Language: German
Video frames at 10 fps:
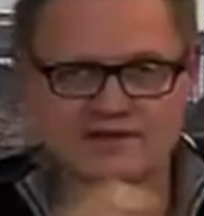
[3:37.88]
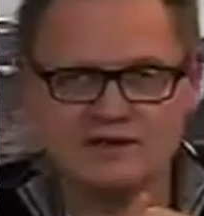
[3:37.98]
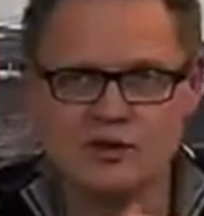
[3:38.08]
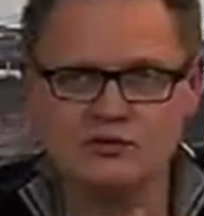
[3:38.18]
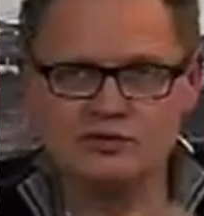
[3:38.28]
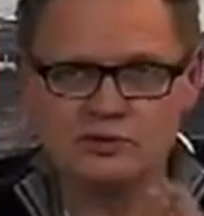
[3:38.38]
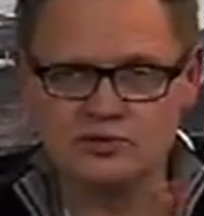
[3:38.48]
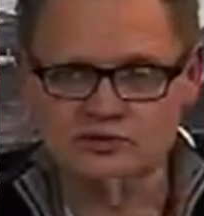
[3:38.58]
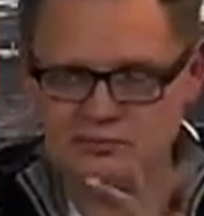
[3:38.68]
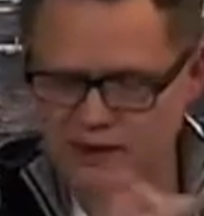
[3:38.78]
genau, wie ich
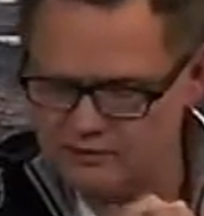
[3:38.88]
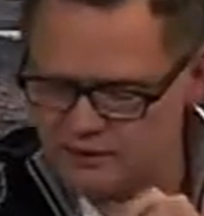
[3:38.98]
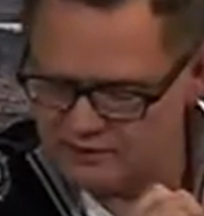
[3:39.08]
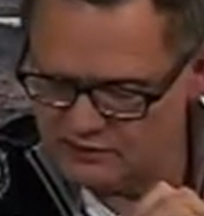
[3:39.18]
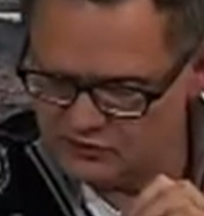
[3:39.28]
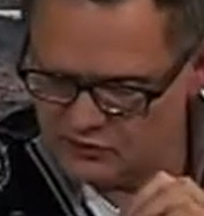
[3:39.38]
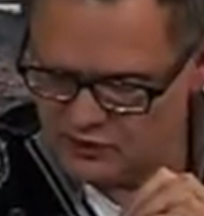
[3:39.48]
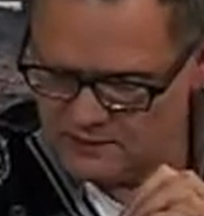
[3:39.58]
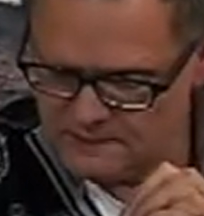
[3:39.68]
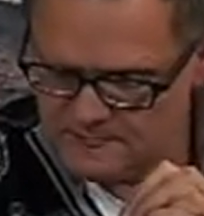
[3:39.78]
euch die beibringen soll.
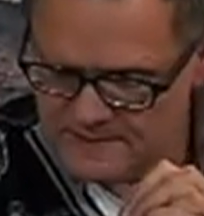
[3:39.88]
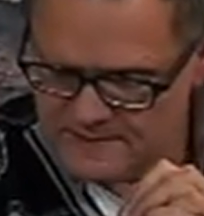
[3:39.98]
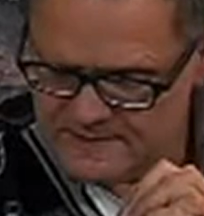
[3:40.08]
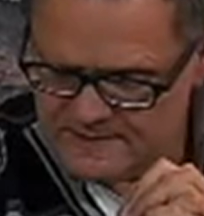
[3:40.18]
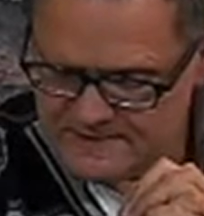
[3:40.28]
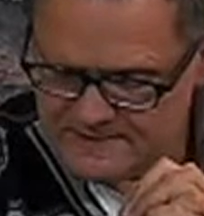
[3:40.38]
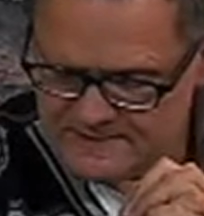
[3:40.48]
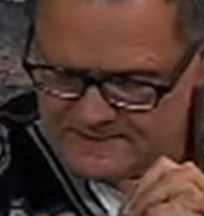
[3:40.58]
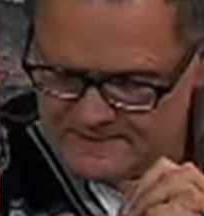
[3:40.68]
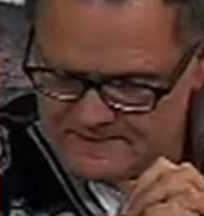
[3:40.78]

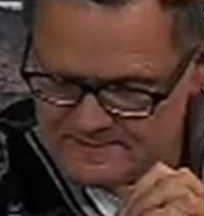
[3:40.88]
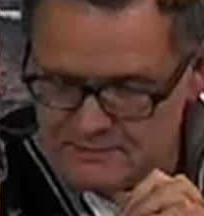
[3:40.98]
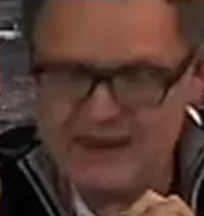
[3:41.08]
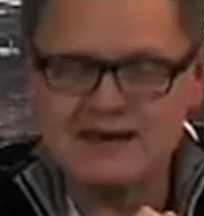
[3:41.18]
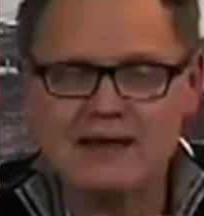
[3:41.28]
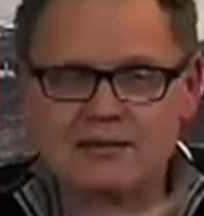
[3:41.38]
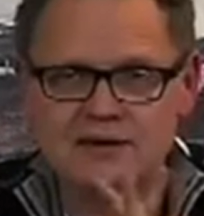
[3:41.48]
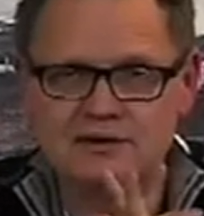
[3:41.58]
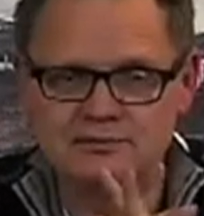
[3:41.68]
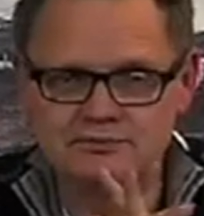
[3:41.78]
Die beiden haben
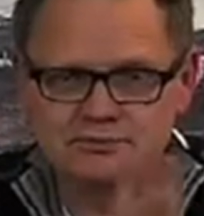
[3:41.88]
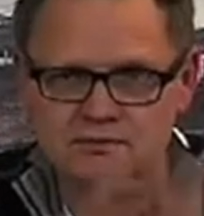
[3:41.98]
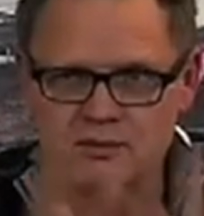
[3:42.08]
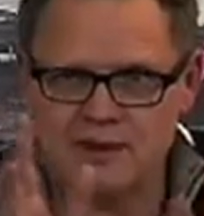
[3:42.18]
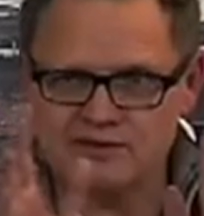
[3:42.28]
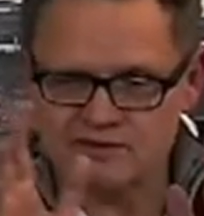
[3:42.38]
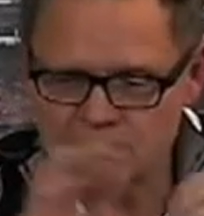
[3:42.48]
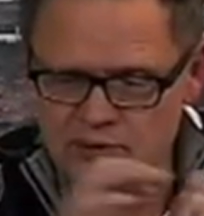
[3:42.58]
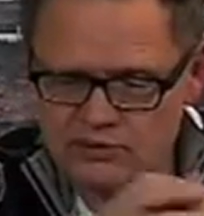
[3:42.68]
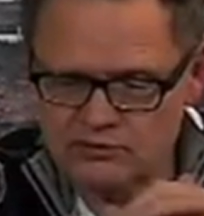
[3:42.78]
eine
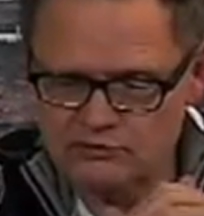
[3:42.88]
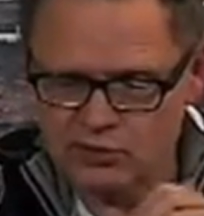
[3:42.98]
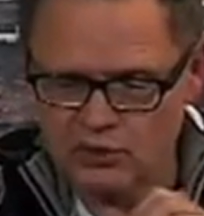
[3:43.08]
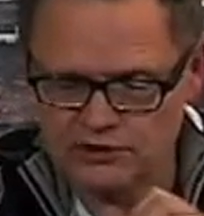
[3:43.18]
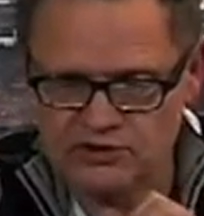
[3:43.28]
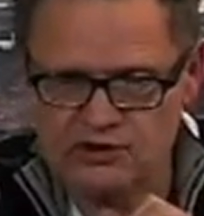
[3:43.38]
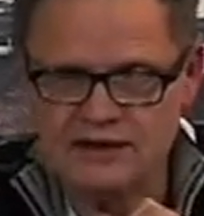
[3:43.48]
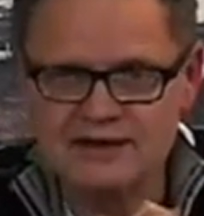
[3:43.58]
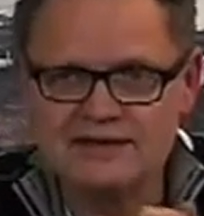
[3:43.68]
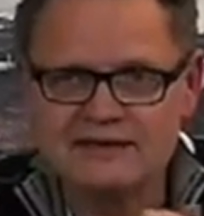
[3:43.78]
gemeinsame Freundin,
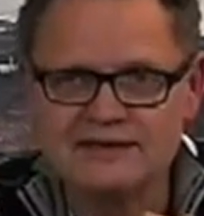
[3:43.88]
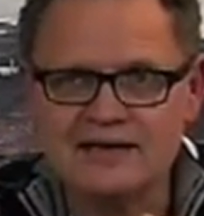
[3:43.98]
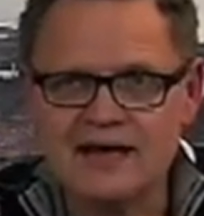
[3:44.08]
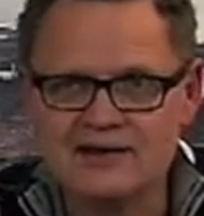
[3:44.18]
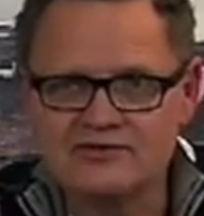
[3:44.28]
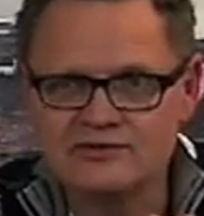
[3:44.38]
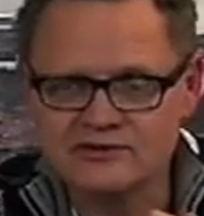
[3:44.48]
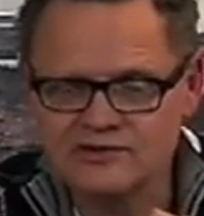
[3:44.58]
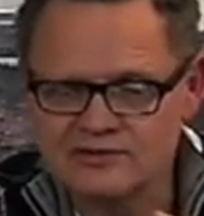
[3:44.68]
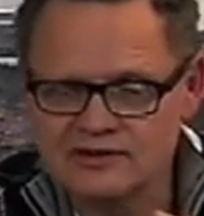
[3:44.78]
die heißt
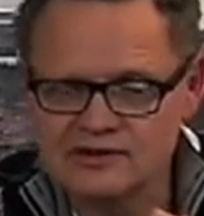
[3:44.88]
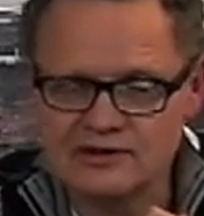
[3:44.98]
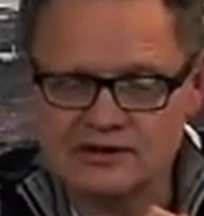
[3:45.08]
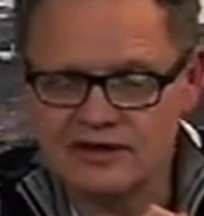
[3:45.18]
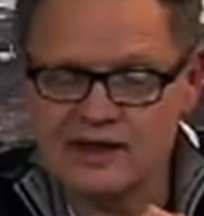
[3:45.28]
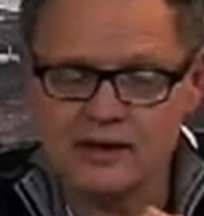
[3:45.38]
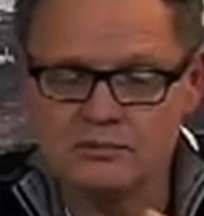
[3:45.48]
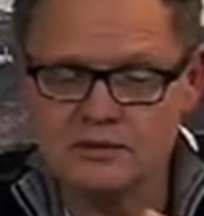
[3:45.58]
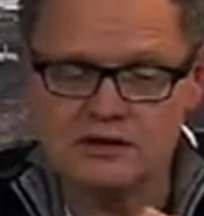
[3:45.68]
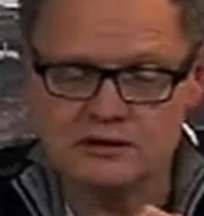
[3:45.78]

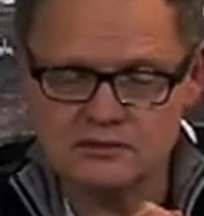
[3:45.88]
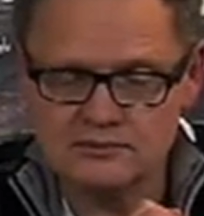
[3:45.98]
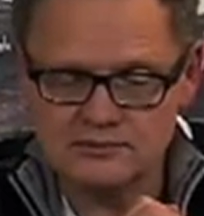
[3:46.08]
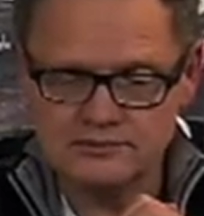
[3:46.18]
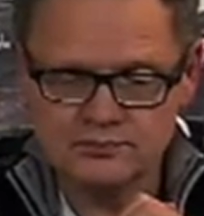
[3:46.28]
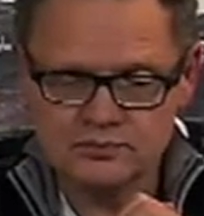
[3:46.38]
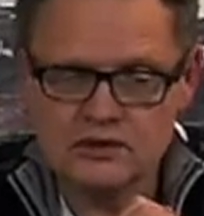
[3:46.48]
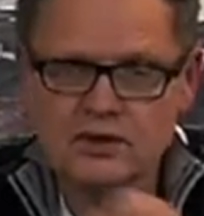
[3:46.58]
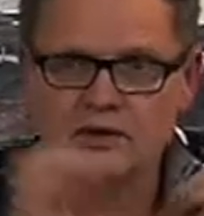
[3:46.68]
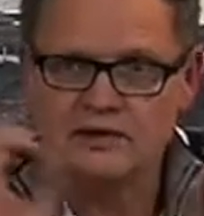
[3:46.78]
Camille.
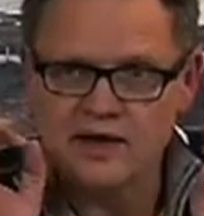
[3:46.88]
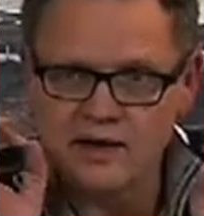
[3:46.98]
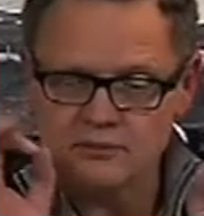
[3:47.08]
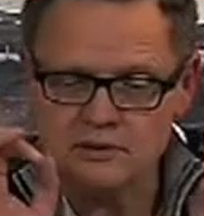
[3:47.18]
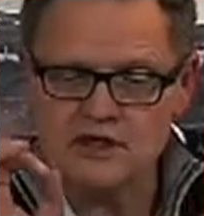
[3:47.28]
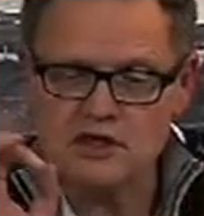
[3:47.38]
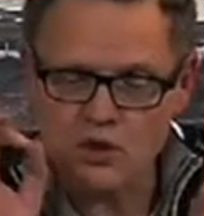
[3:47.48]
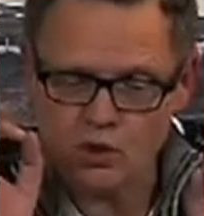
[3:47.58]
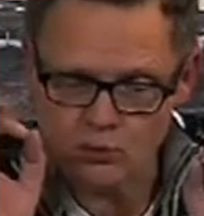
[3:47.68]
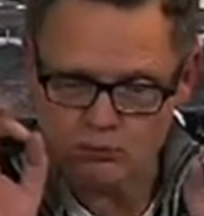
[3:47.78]
Camille
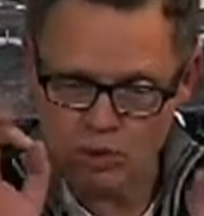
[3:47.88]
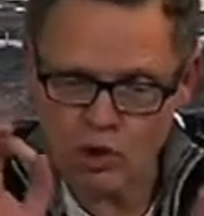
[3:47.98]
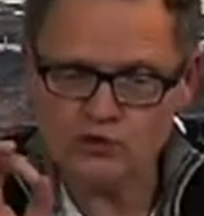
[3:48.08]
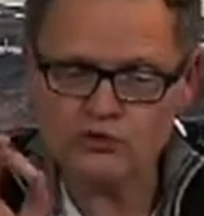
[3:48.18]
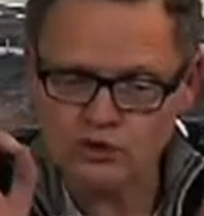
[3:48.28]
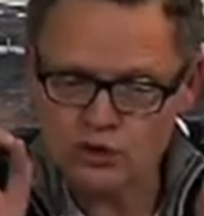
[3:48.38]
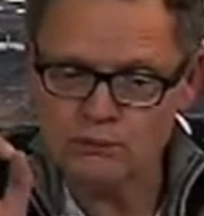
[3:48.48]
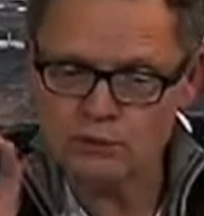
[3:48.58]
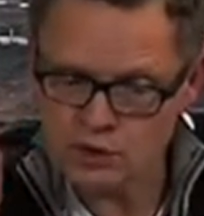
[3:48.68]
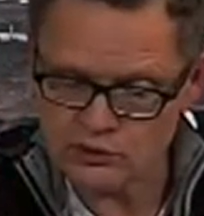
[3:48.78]
au
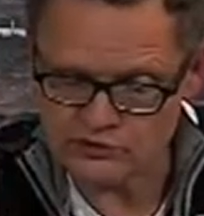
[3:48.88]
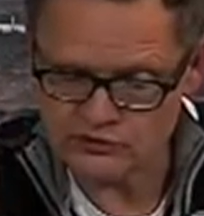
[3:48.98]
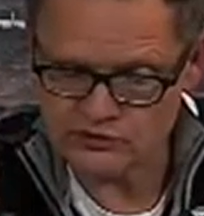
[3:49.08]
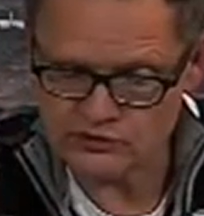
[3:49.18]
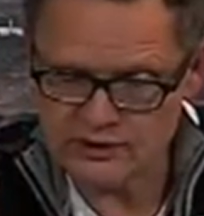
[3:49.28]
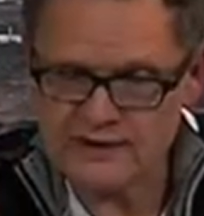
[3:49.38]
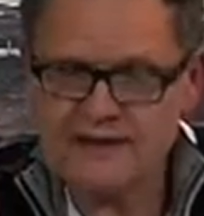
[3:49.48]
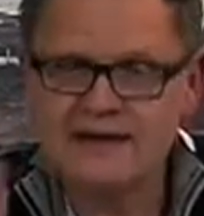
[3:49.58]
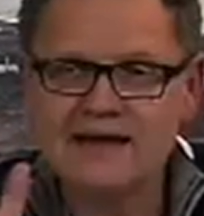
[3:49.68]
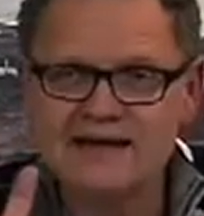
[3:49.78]
Port-au-Prince.
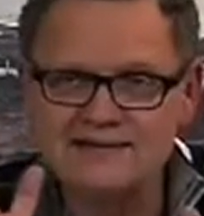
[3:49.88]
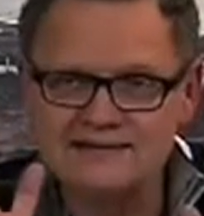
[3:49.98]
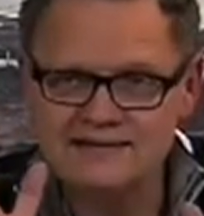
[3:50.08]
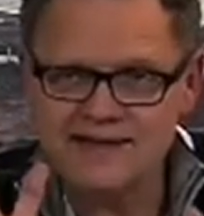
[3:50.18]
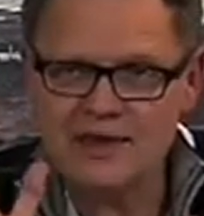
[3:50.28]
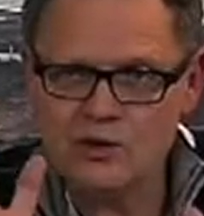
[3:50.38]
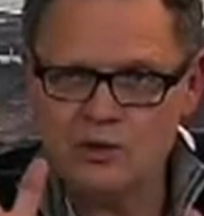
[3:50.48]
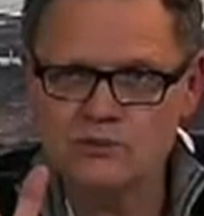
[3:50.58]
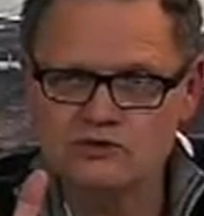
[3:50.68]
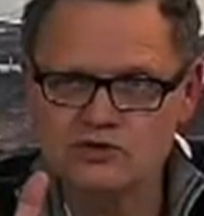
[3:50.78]
Ein sehr
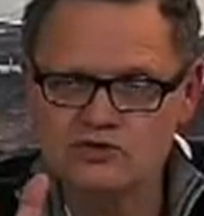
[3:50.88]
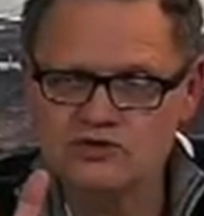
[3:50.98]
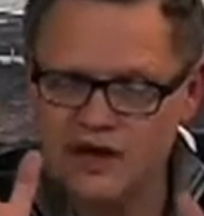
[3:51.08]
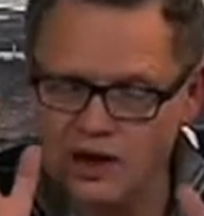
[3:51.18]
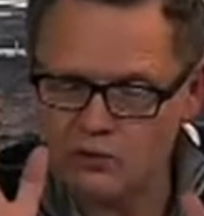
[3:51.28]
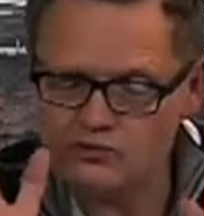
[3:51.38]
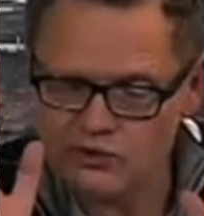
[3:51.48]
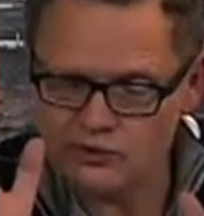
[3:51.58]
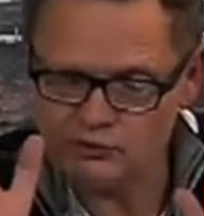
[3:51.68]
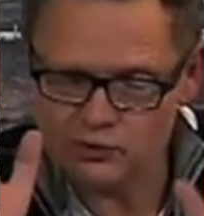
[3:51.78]
hübsches,
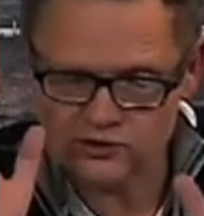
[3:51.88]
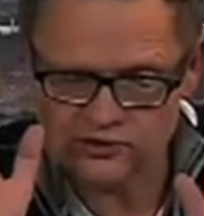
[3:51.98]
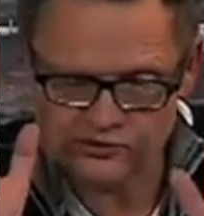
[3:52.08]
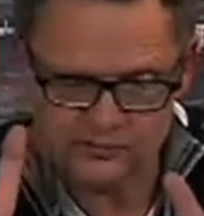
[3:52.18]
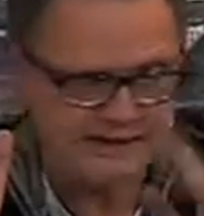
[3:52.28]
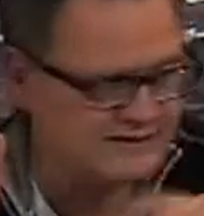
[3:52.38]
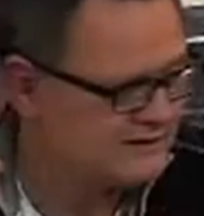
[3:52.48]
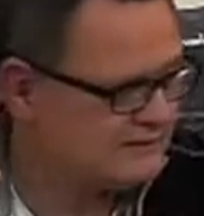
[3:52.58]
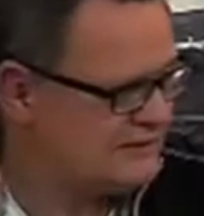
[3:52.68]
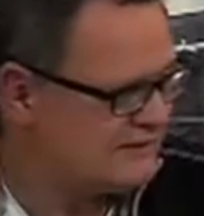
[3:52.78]
außergewöhnliches
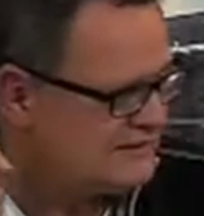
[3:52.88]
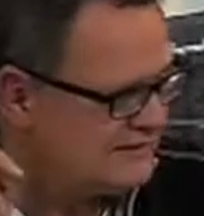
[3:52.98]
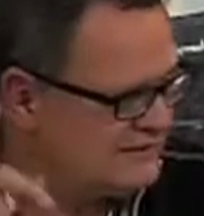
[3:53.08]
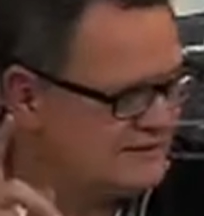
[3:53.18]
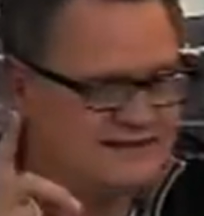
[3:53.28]
Mädchen, die